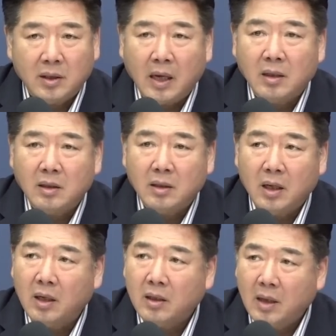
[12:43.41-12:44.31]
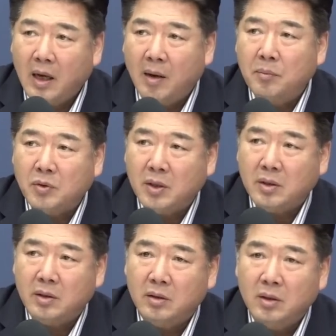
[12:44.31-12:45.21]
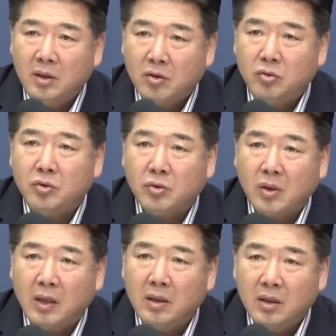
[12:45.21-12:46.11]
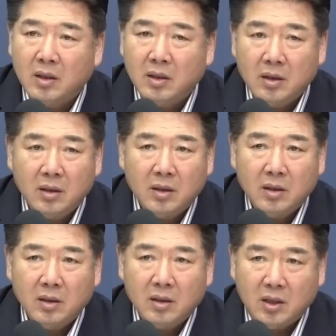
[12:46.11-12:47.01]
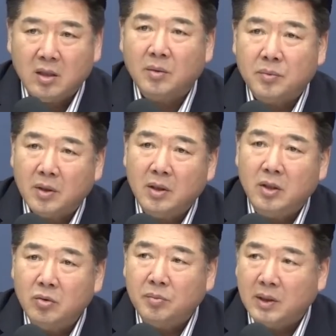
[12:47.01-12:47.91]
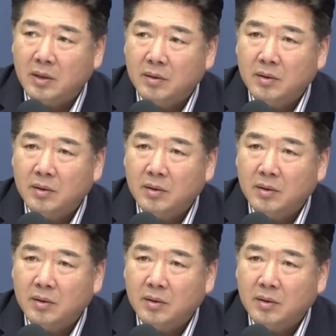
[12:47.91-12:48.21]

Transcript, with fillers: 삼각 안보 체제를 구축한 직접적인 이유입니다.